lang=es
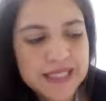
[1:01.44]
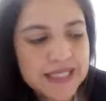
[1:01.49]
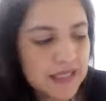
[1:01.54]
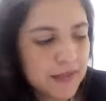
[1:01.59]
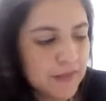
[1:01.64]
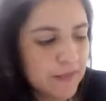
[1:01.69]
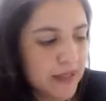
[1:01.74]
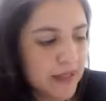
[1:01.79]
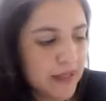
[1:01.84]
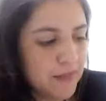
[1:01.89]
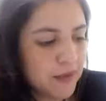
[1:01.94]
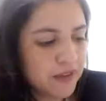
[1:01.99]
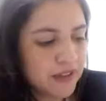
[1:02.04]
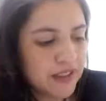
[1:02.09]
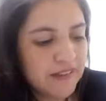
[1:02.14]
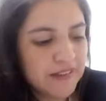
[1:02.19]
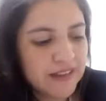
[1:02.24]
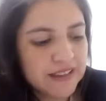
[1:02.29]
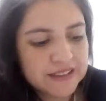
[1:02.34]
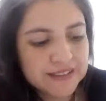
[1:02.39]
principal
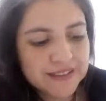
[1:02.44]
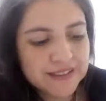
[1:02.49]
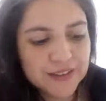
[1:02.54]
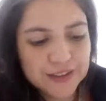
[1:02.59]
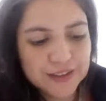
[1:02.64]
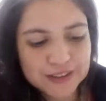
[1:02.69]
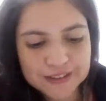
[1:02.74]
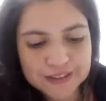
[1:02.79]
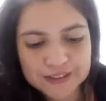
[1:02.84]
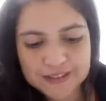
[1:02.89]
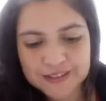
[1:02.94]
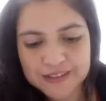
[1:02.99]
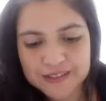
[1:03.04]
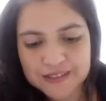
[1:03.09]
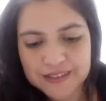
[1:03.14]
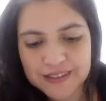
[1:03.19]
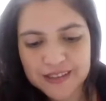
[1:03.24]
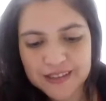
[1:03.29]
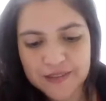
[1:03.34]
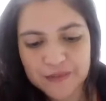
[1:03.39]
motivación,
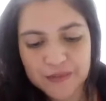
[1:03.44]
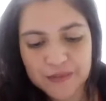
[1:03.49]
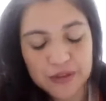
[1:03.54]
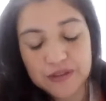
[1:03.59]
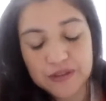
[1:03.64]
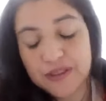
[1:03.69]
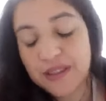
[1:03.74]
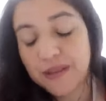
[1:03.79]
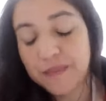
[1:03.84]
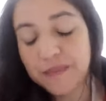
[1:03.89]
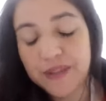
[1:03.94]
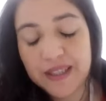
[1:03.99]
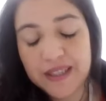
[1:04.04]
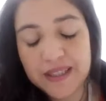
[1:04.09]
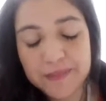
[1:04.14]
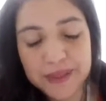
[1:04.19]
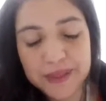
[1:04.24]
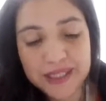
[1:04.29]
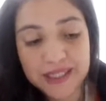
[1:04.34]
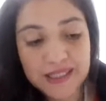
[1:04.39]
eh, bueno,
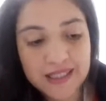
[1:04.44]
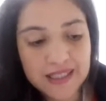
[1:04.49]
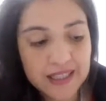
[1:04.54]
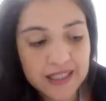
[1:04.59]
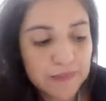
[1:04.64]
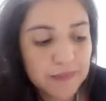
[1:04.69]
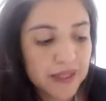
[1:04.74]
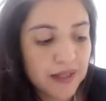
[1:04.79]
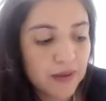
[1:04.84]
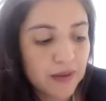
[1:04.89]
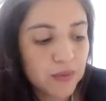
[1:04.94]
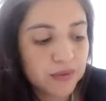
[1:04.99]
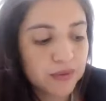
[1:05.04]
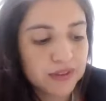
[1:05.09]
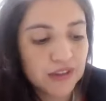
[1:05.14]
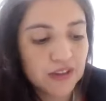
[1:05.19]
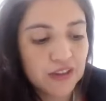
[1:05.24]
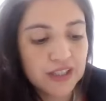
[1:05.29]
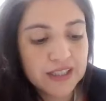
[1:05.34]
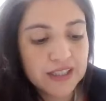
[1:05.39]
desde pequeña que me ha
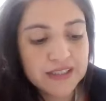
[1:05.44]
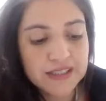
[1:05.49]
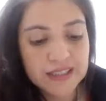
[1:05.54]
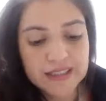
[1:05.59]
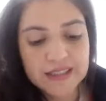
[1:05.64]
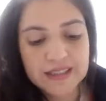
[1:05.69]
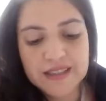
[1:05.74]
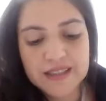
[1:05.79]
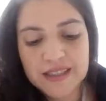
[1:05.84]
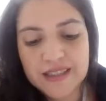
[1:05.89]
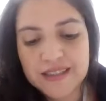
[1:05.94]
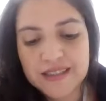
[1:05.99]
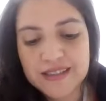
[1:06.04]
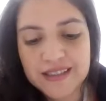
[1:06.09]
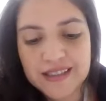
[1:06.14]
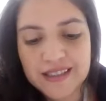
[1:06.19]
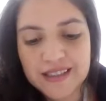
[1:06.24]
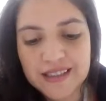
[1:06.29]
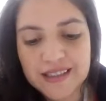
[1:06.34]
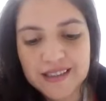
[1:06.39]
gustado la ciencia,
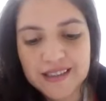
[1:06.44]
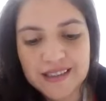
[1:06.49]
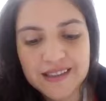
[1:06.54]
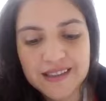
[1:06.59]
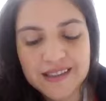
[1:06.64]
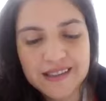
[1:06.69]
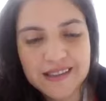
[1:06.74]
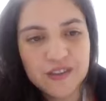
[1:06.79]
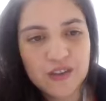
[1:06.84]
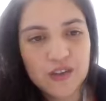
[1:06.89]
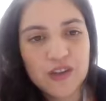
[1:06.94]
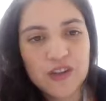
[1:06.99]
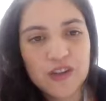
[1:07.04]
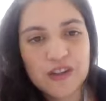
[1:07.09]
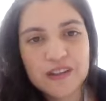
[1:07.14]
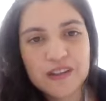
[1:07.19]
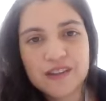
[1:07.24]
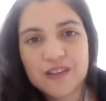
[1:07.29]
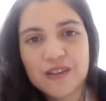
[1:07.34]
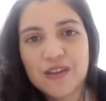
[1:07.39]
así que
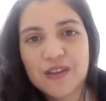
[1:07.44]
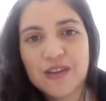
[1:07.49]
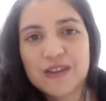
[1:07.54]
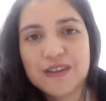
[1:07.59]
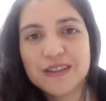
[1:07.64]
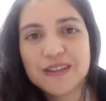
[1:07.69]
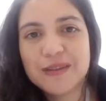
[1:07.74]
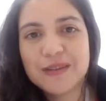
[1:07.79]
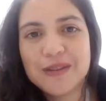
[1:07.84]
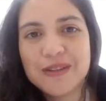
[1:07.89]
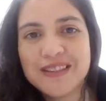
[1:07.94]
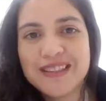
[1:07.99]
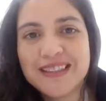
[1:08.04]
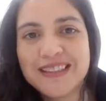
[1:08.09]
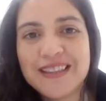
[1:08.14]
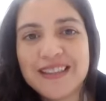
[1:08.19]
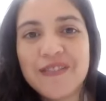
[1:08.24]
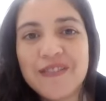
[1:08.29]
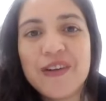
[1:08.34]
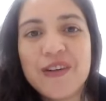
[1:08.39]
todos los títulos
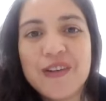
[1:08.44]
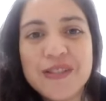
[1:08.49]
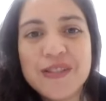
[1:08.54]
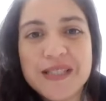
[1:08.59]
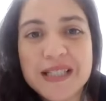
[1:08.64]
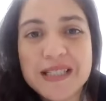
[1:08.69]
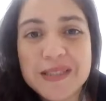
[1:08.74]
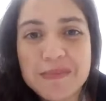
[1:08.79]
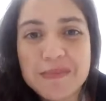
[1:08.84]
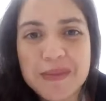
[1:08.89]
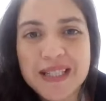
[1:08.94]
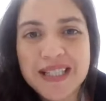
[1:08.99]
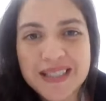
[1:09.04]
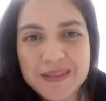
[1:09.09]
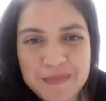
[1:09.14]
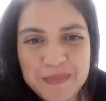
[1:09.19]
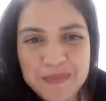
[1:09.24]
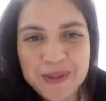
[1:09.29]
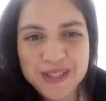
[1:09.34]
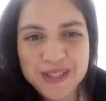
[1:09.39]
científicos se explican